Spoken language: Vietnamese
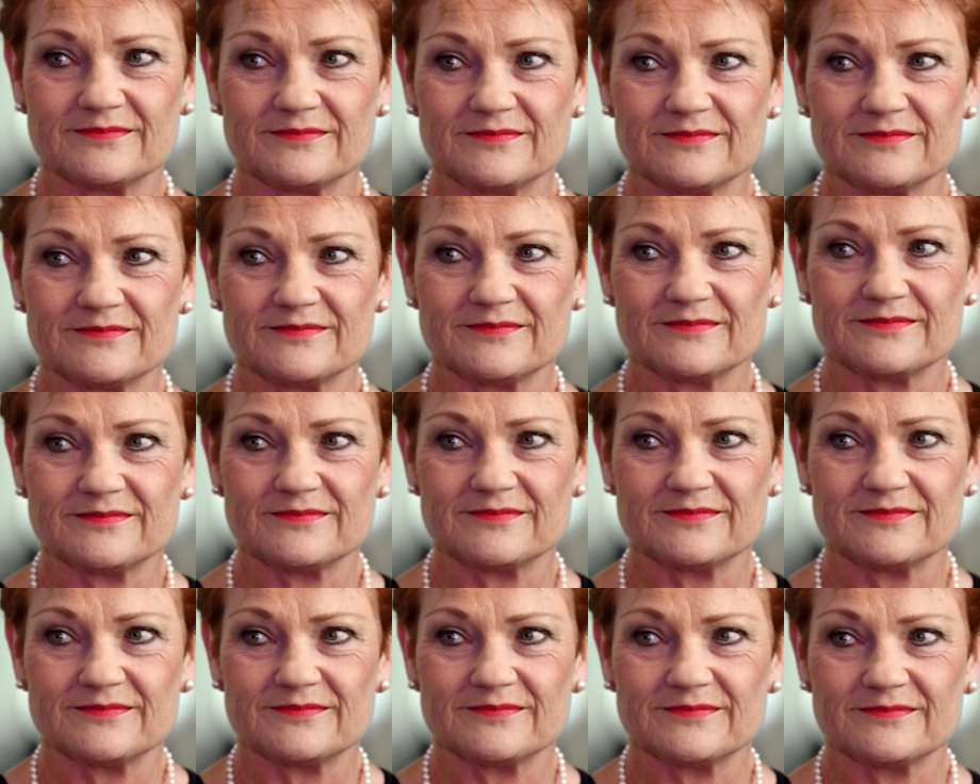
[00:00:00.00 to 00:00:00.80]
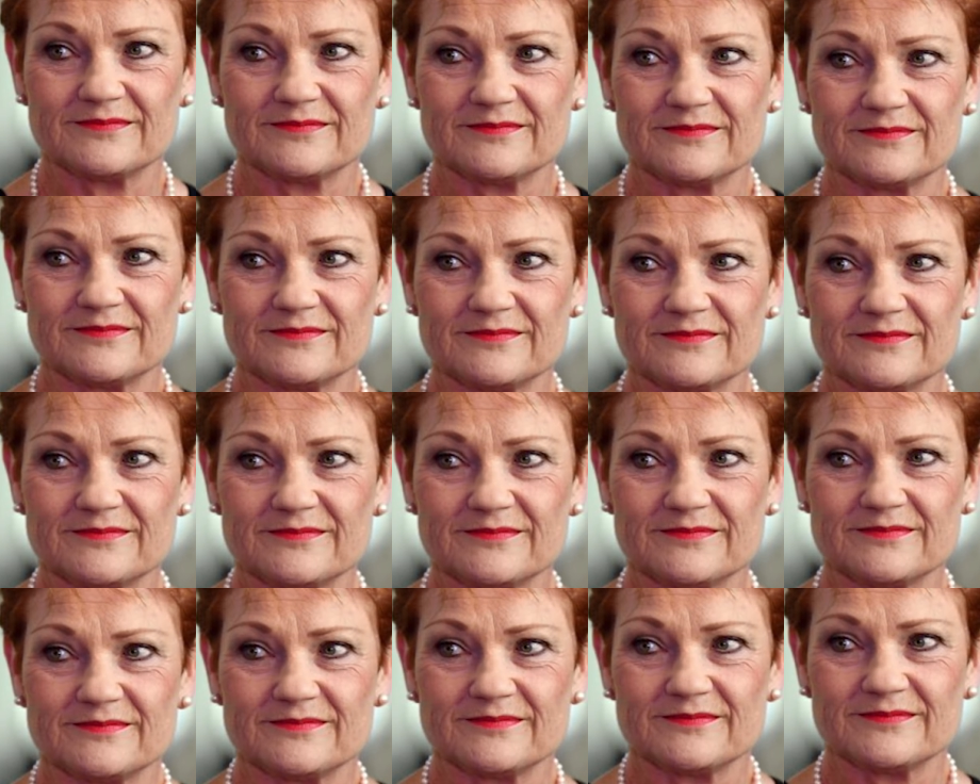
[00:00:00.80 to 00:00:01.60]
Nhưng dù trao đổi phiếu
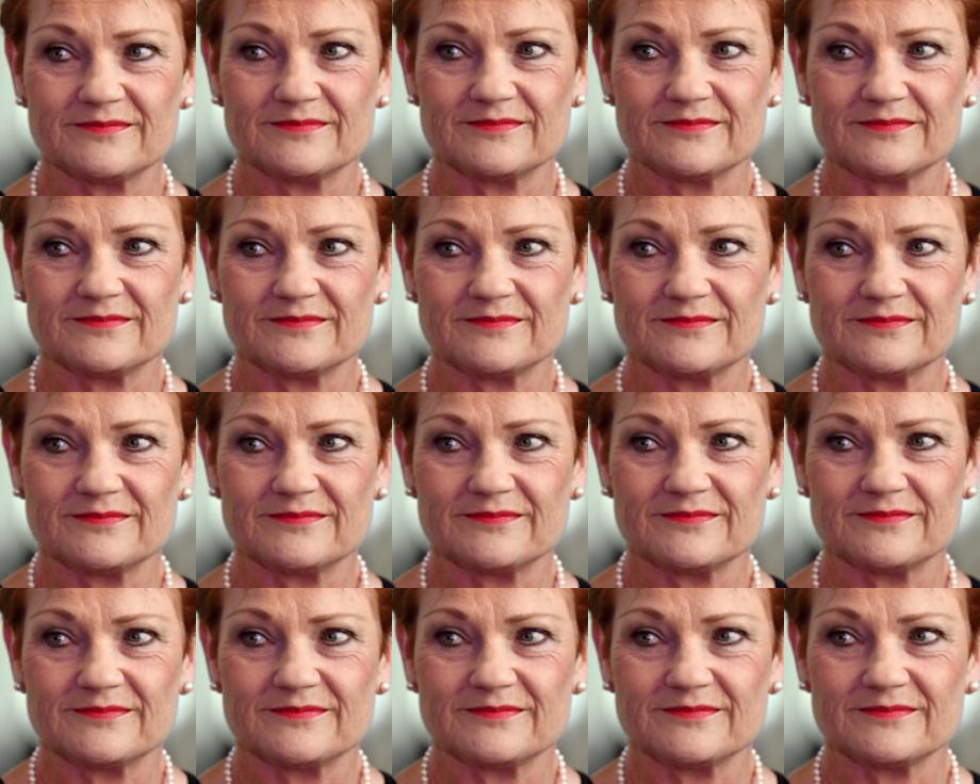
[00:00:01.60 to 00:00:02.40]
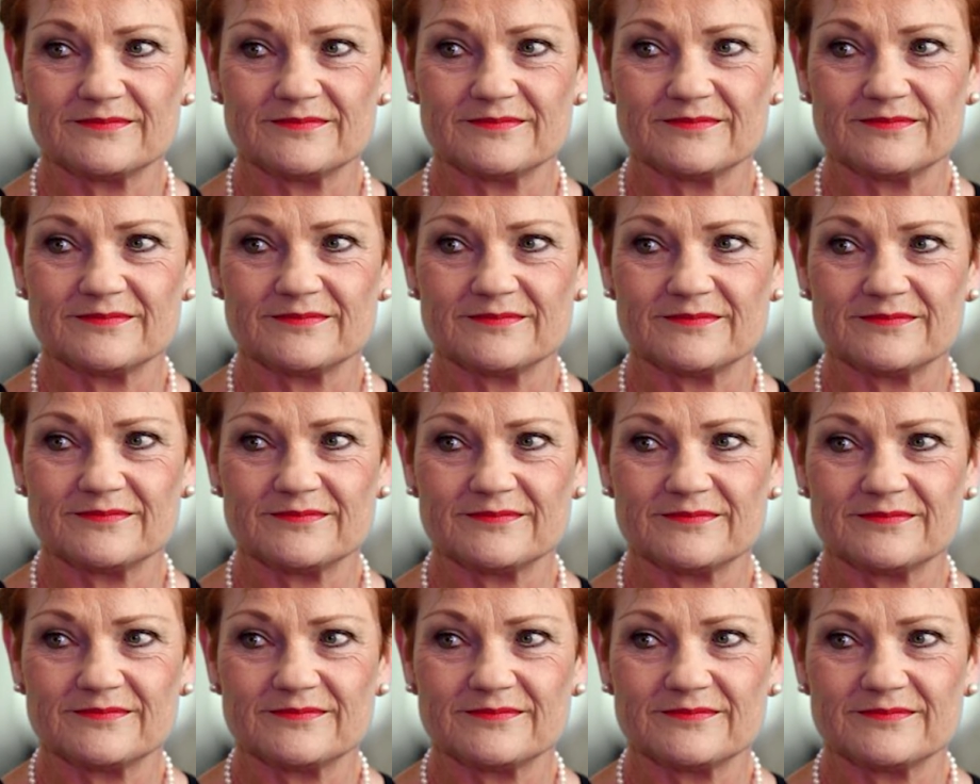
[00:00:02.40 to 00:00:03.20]
ưu tiên cho nhau, cả hai
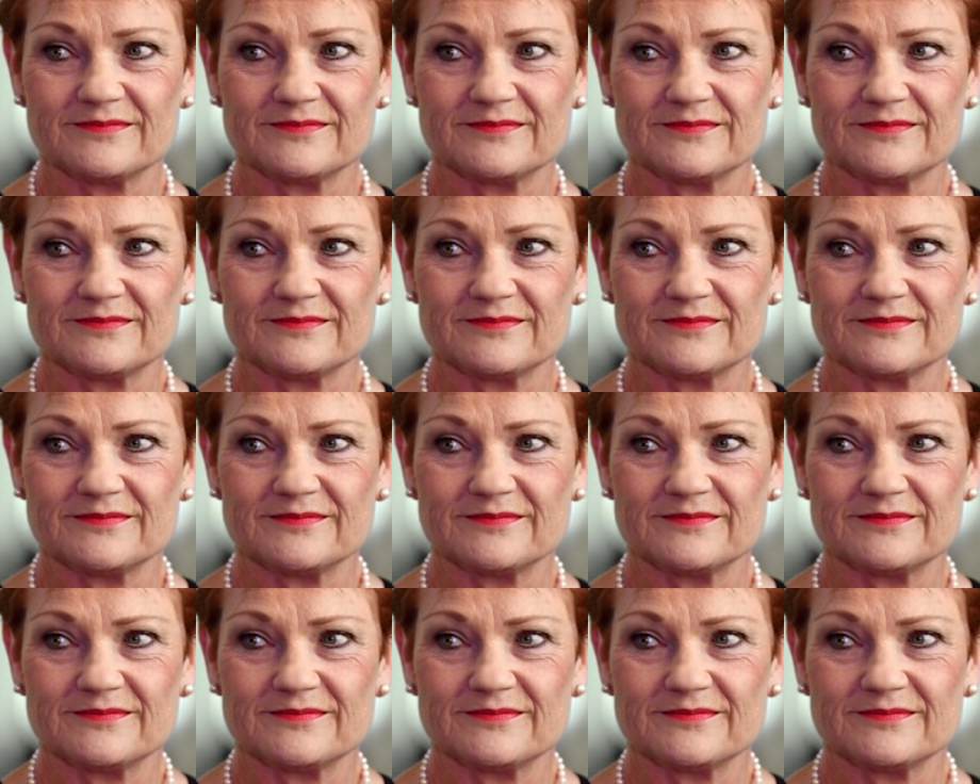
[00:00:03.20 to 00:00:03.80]
đảng đã thất bại.